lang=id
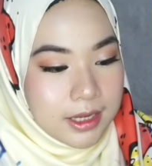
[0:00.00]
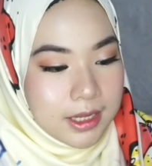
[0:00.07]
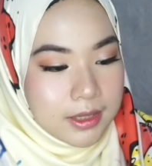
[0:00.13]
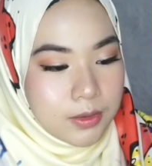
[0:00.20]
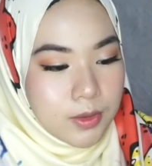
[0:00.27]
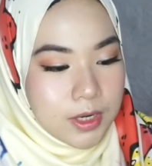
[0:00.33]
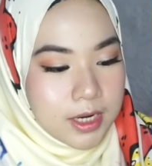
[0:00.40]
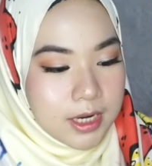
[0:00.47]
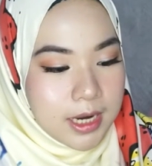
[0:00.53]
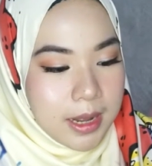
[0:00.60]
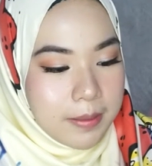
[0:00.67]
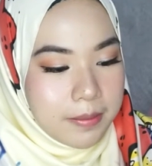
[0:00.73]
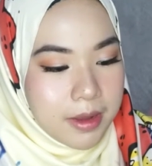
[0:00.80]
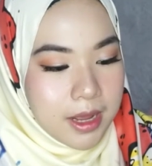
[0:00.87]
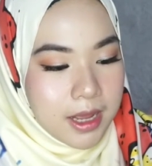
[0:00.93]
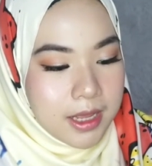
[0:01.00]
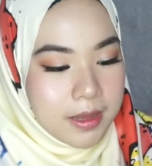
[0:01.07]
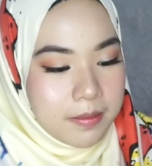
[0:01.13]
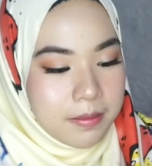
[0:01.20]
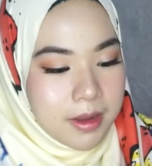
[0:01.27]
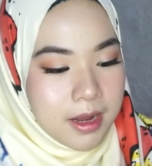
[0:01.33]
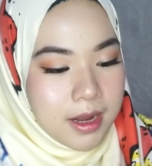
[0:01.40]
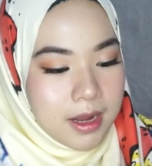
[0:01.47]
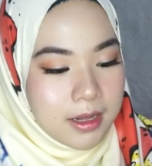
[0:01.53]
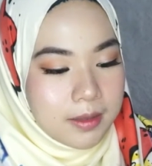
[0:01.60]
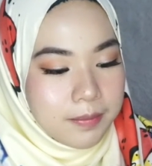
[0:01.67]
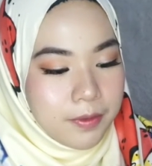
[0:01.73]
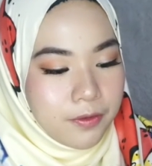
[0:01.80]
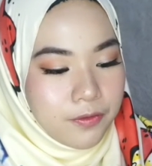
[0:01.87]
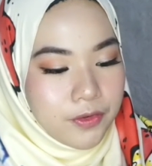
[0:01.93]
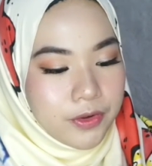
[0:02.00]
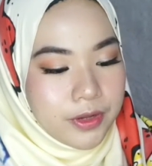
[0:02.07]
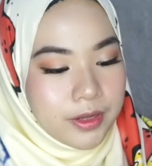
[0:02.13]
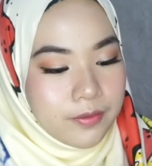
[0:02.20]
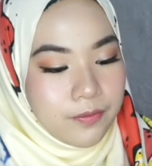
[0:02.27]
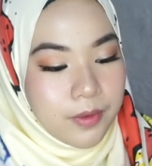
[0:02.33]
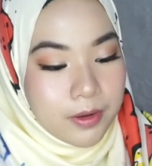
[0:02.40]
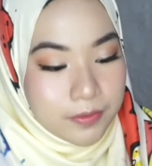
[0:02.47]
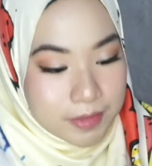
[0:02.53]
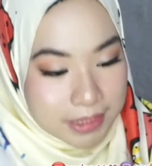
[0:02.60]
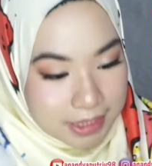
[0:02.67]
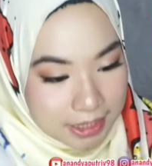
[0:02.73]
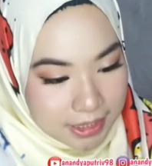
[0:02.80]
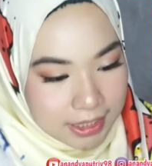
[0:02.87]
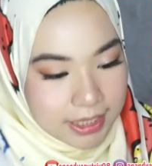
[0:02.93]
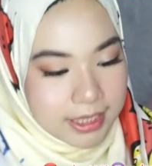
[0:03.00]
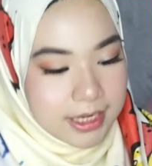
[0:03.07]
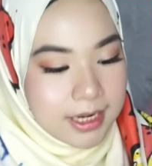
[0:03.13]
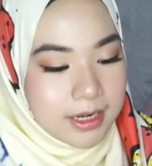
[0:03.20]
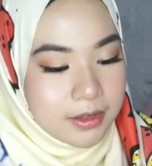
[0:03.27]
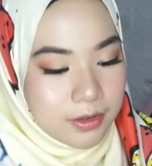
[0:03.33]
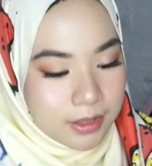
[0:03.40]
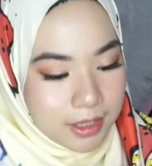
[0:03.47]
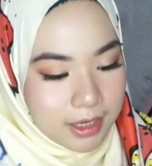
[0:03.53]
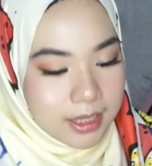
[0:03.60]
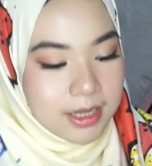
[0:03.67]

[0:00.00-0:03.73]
itu ada nama, email, profi, provinsi kelahiran, kota